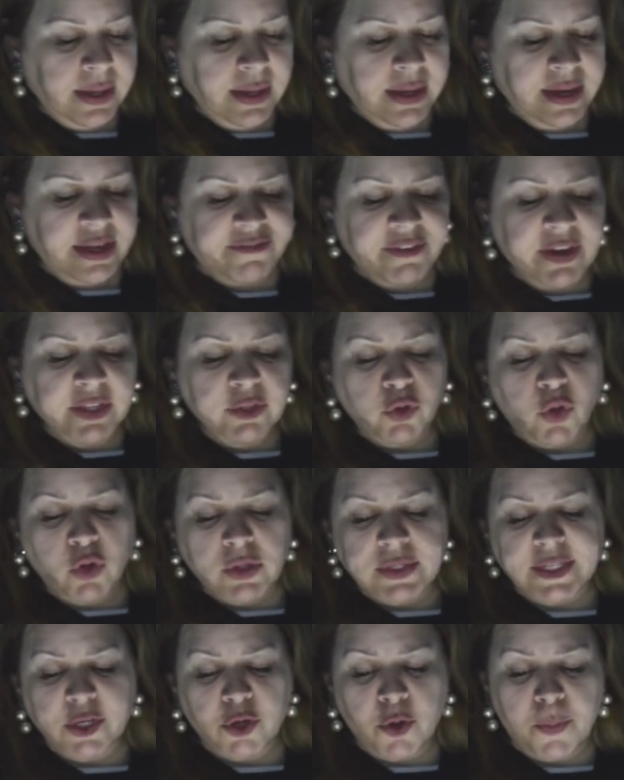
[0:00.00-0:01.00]
Levando
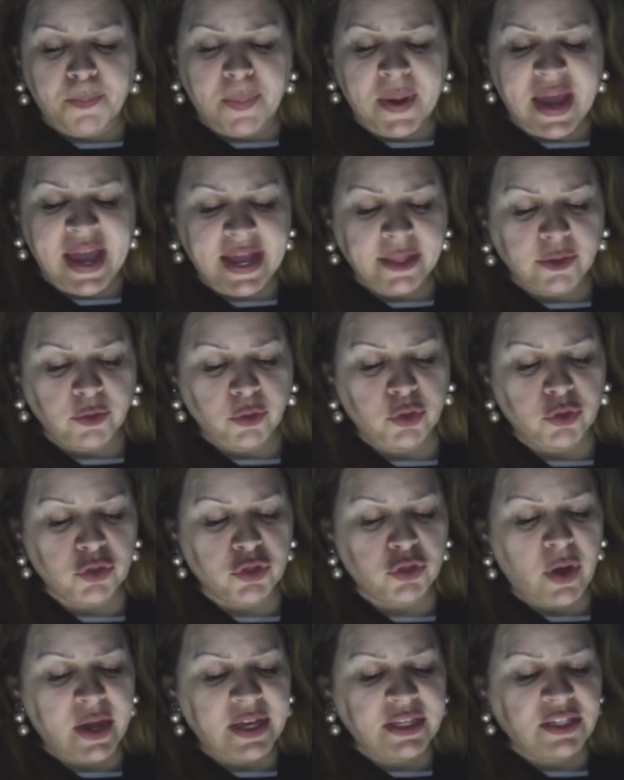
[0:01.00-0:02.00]
consigo Pedro e os
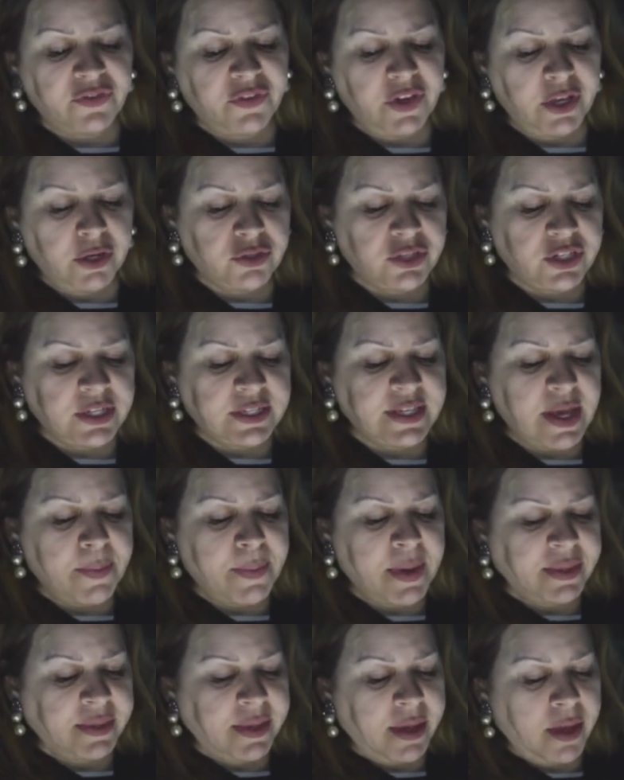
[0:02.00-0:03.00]
dois filhos de
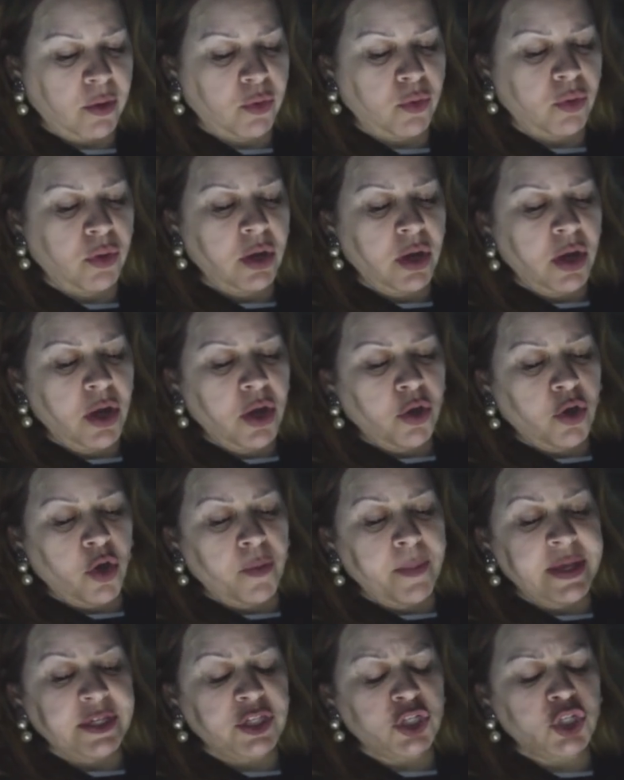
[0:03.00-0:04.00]
Zebedeu,
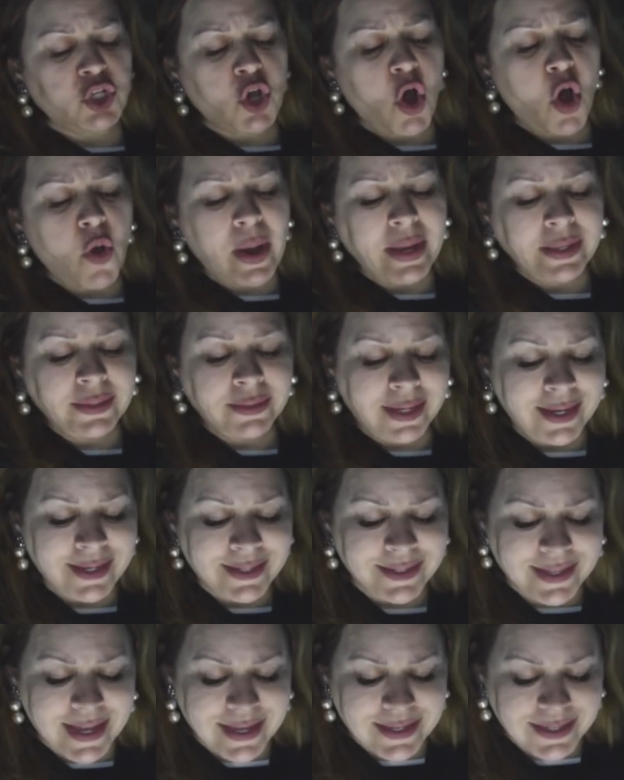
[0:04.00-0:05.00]
começou a
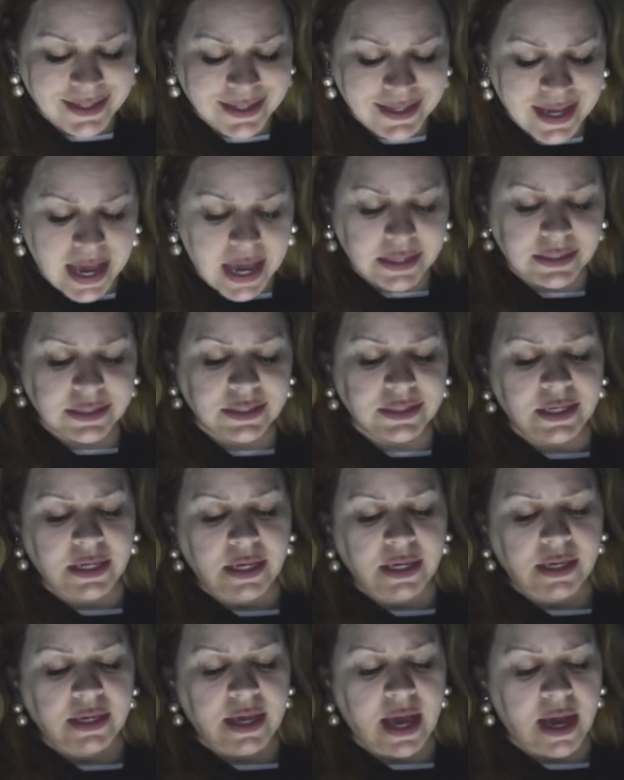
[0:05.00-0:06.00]

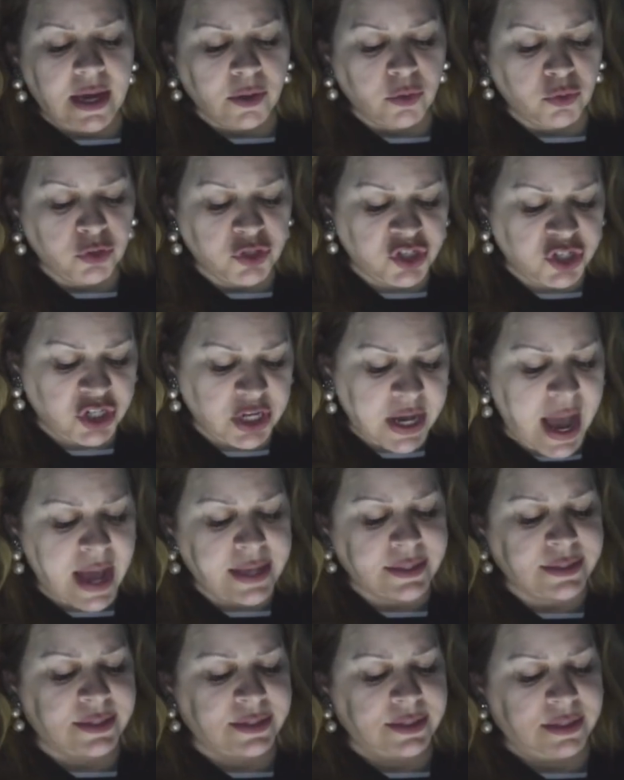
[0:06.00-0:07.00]
entristecer-se e a
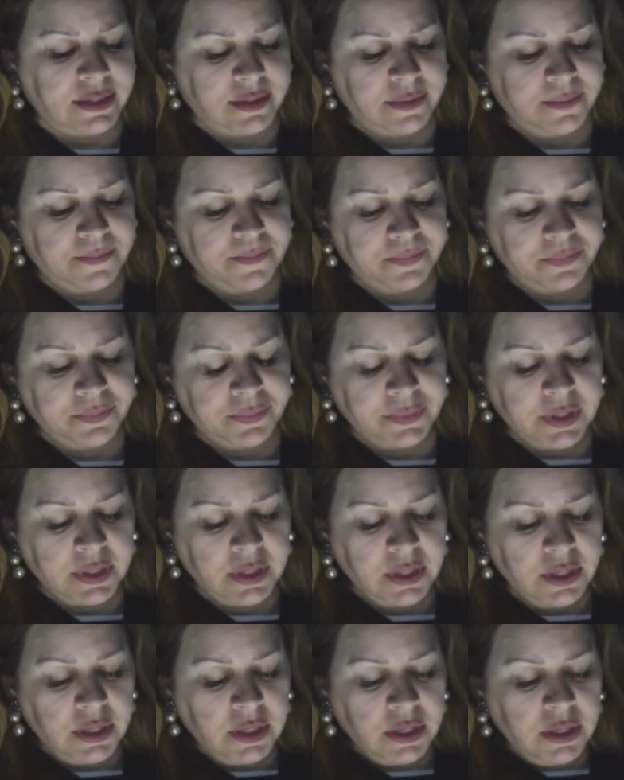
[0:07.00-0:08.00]
angustiar-se.
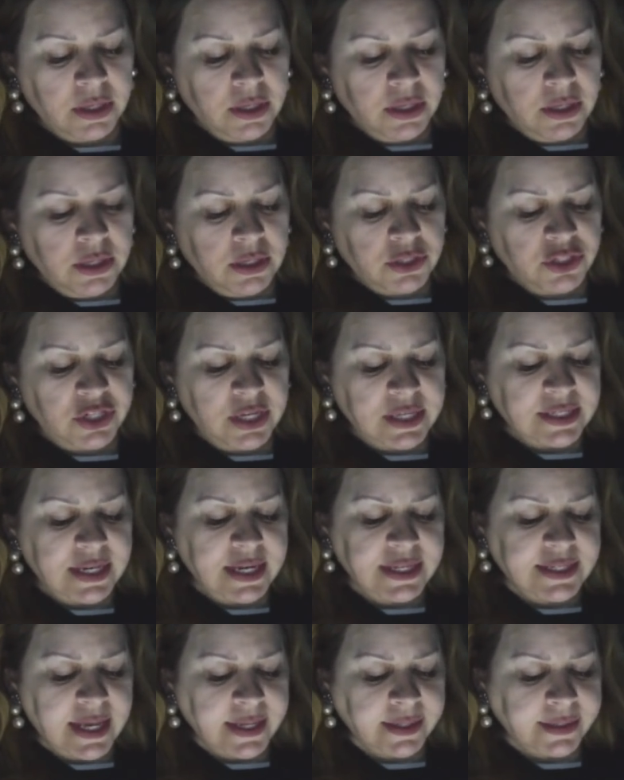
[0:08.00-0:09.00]

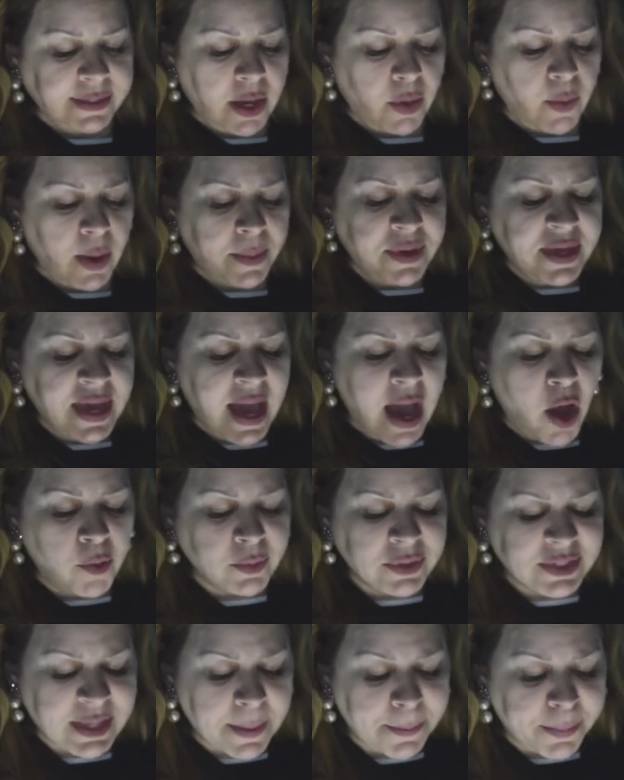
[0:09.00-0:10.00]
Disse-lhes então: A minha
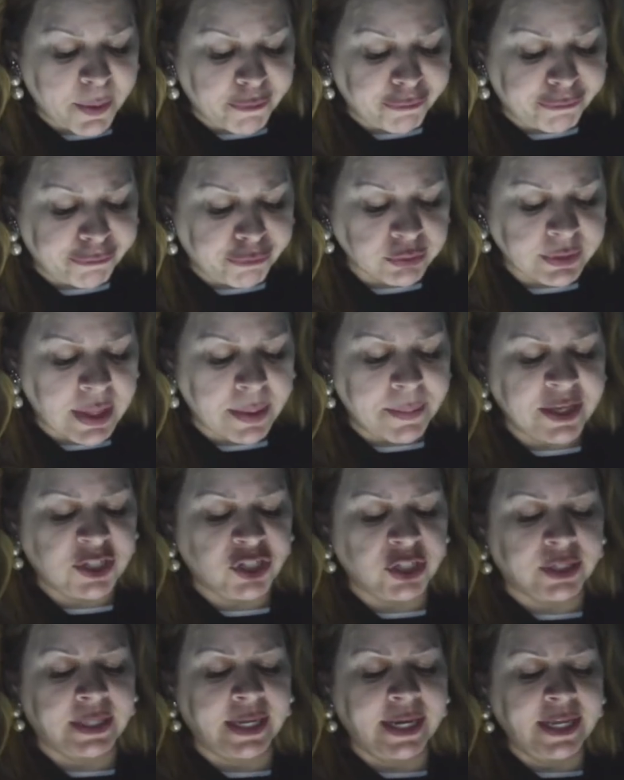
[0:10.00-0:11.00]
alma está
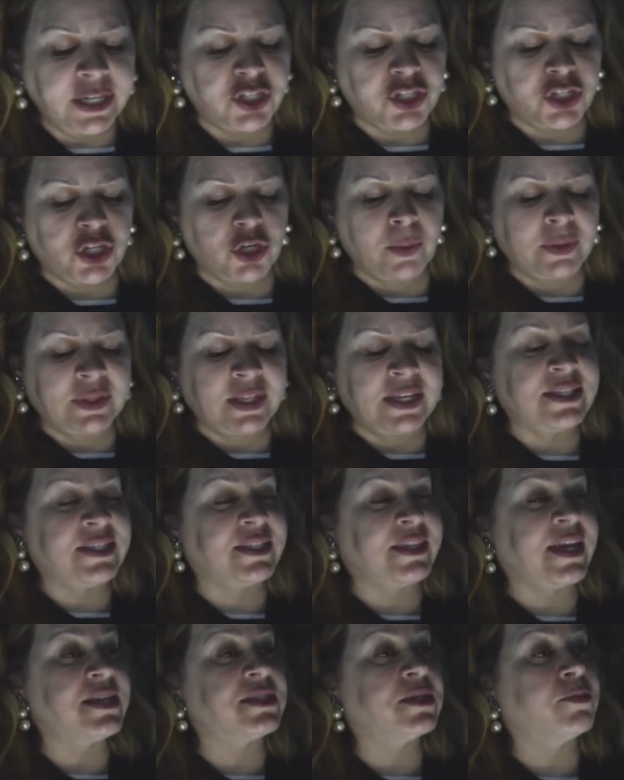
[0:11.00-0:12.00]
profundamente triste, numa
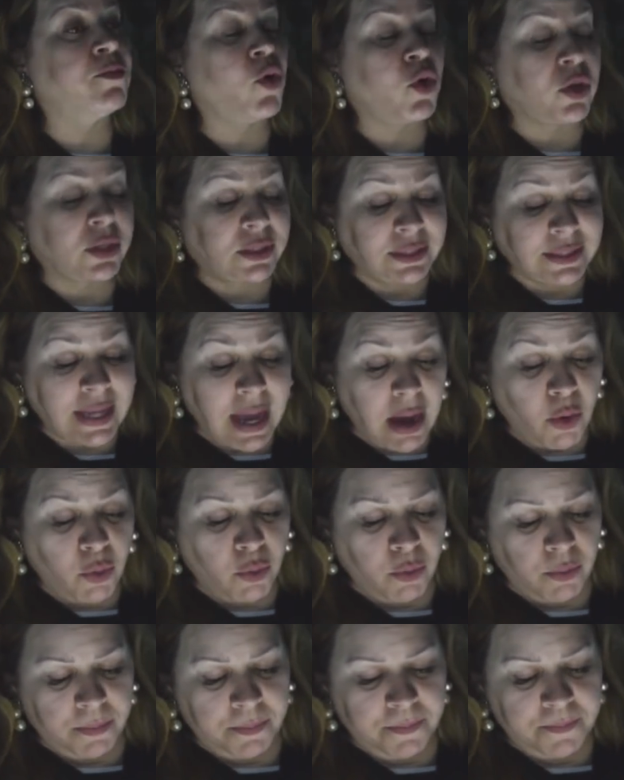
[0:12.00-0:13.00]
tristeza
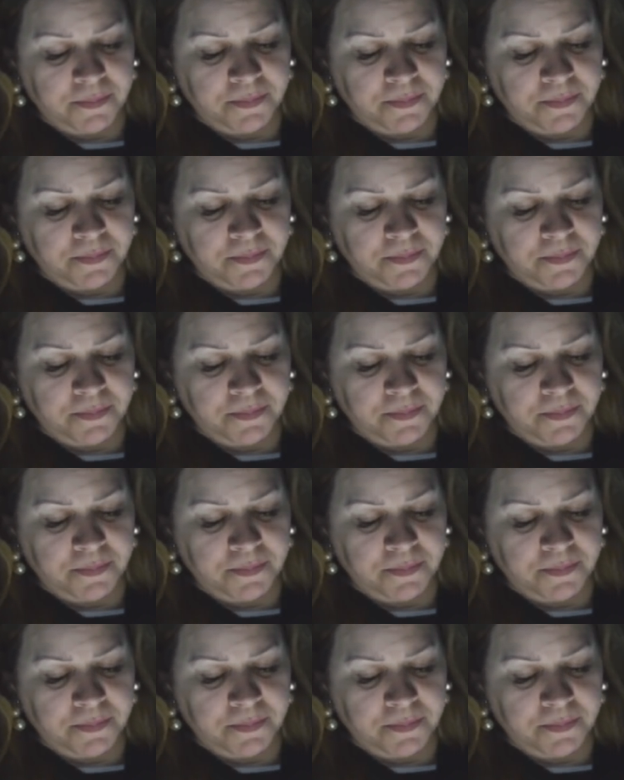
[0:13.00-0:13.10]
mortal.